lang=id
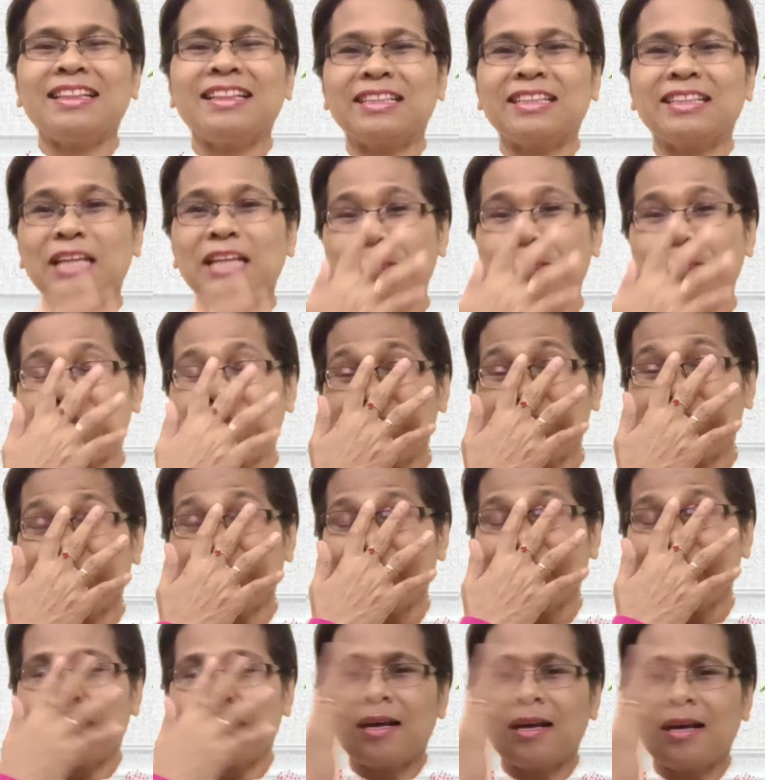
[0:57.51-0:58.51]

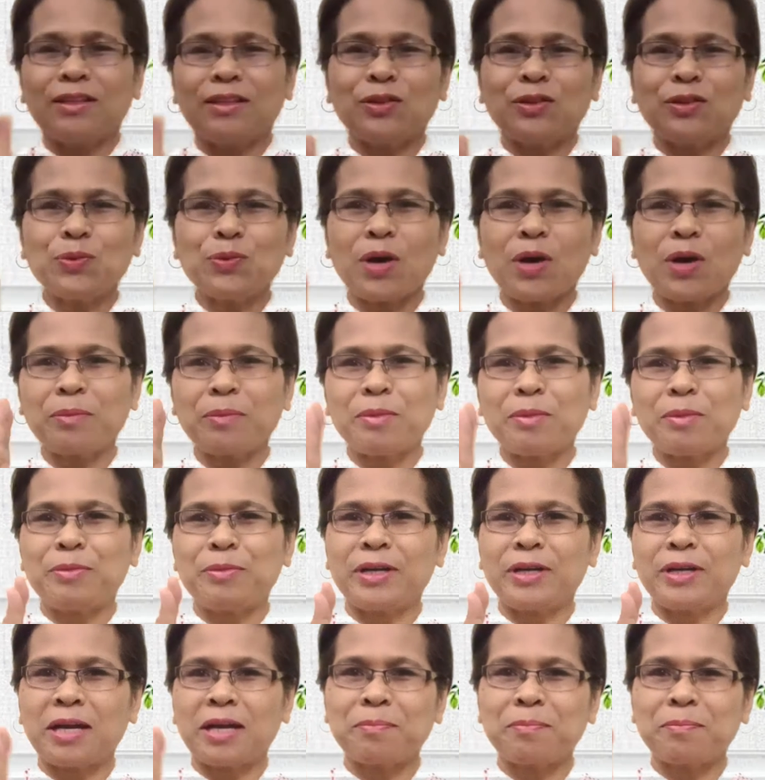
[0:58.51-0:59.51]
tetapi Tuhan
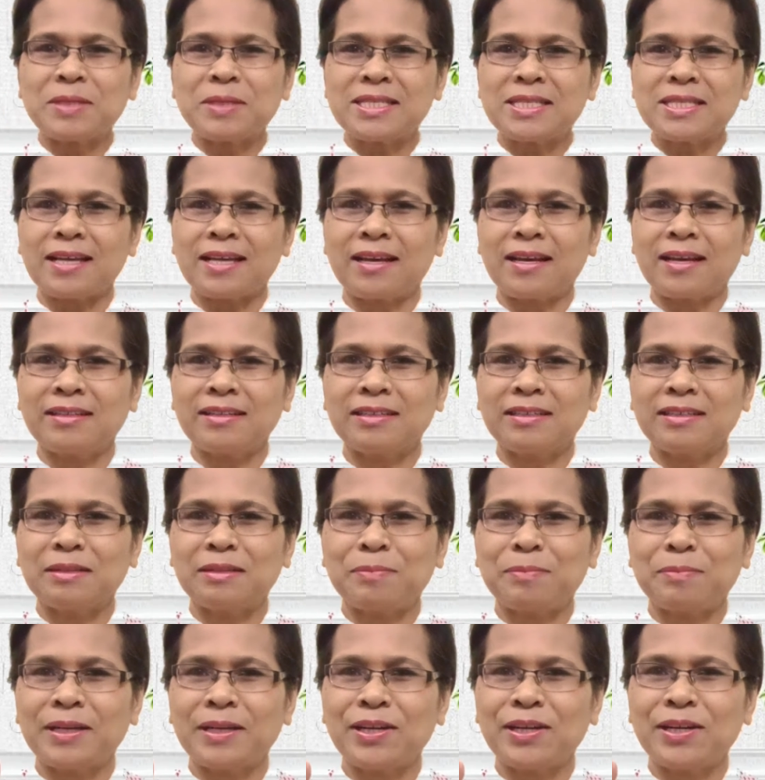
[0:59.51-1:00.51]
memberikan pesan
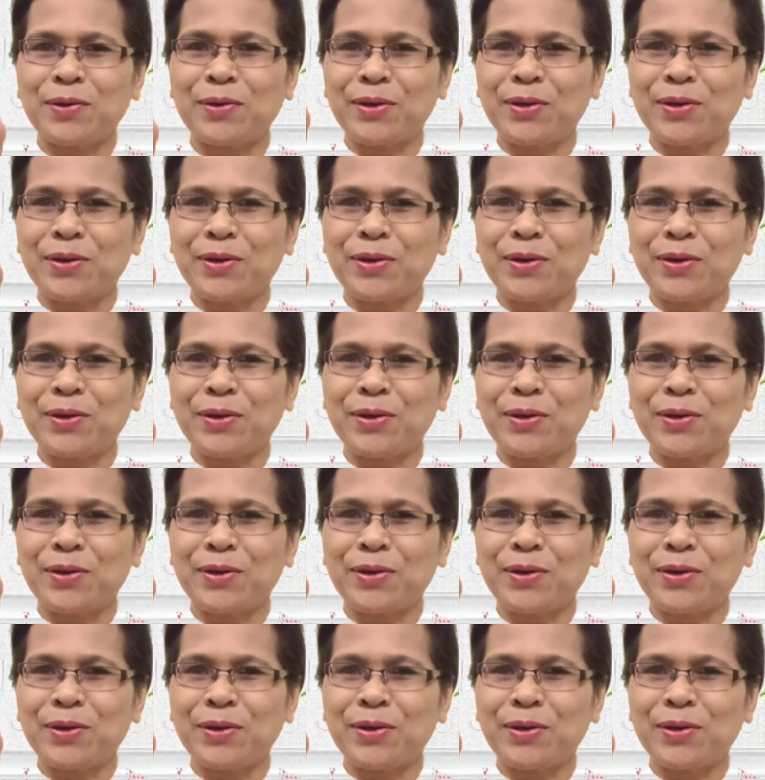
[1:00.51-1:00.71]
kepada